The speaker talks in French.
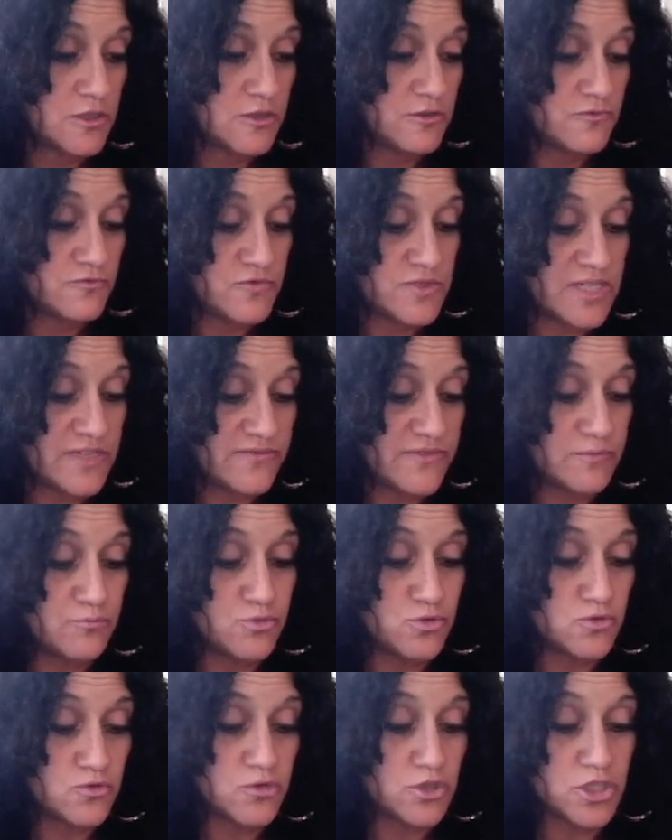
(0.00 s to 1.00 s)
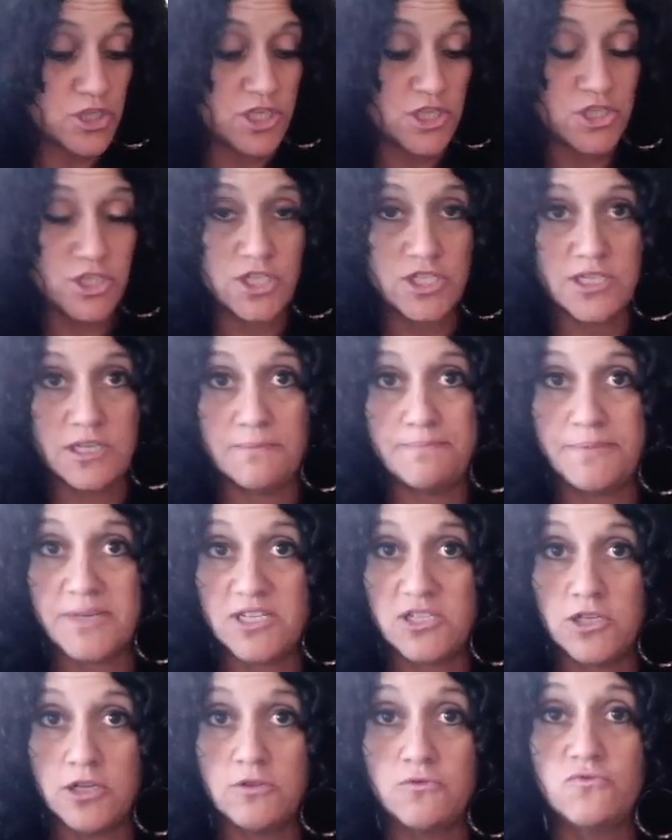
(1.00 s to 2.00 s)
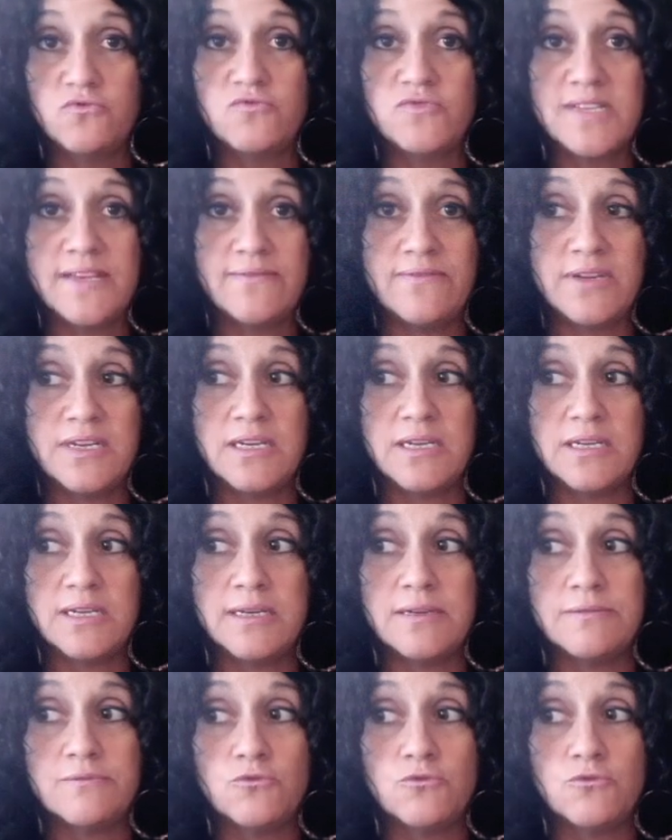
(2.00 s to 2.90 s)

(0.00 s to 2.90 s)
Vous avez beaucoup changé cette personne ou vous avez